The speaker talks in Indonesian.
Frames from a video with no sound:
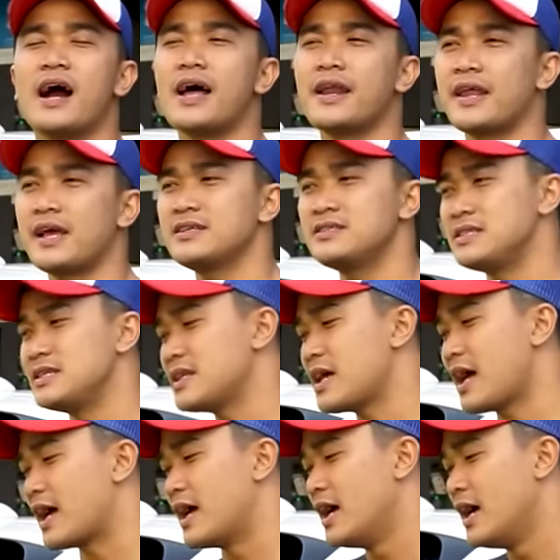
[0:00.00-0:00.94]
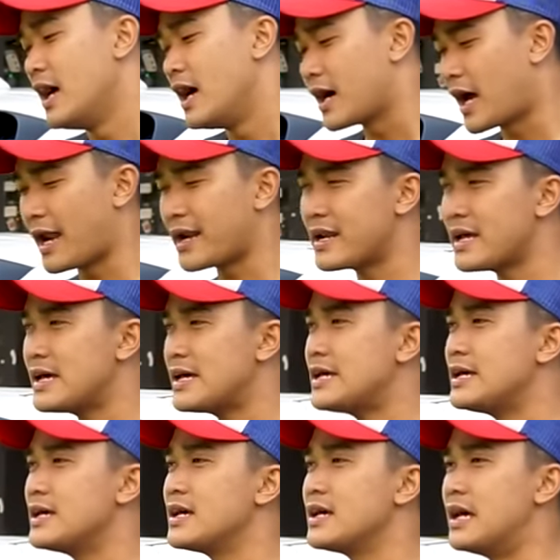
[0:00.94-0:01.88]
dengan yang Cina
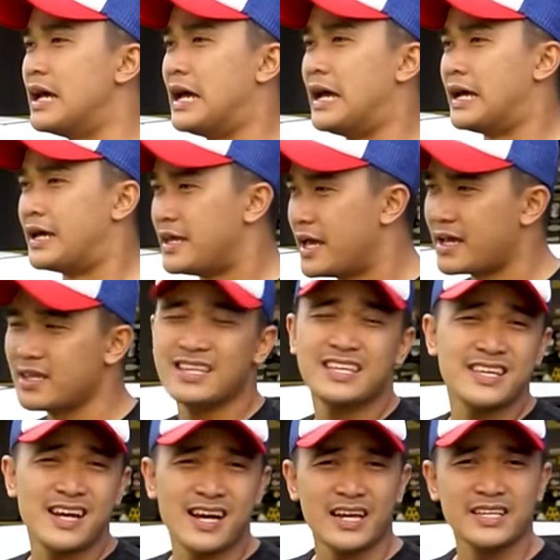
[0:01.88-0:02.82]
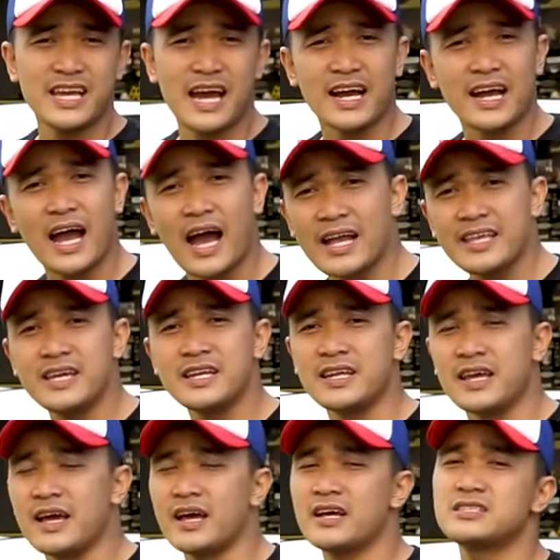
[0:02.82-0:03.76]
karena ya kita jaga-jaga aja
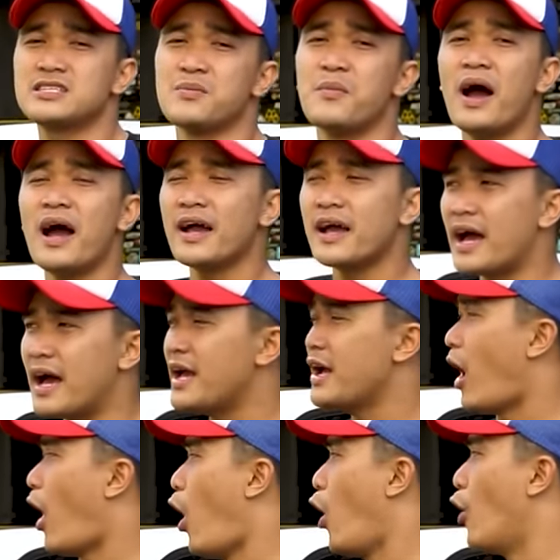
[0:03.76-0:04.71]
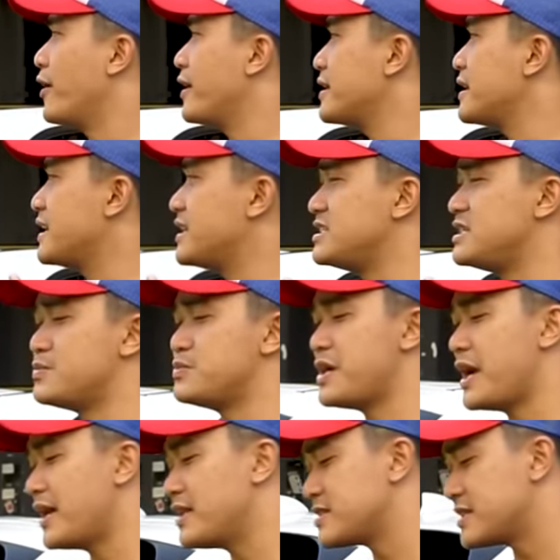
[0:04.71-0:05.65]
nih ya sebagai owner dari Jeep
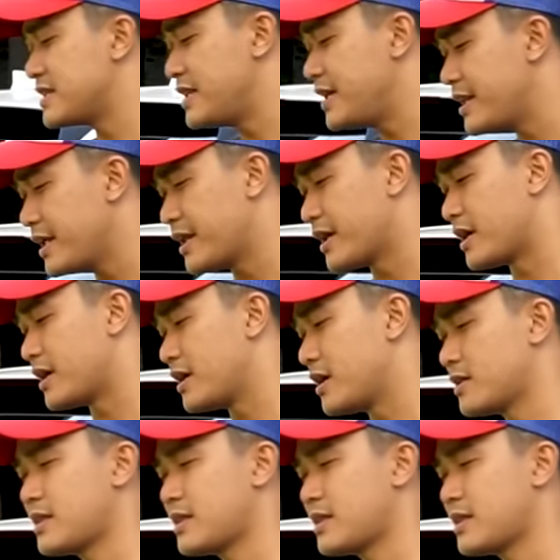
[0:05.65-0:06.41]
JL sendiri nih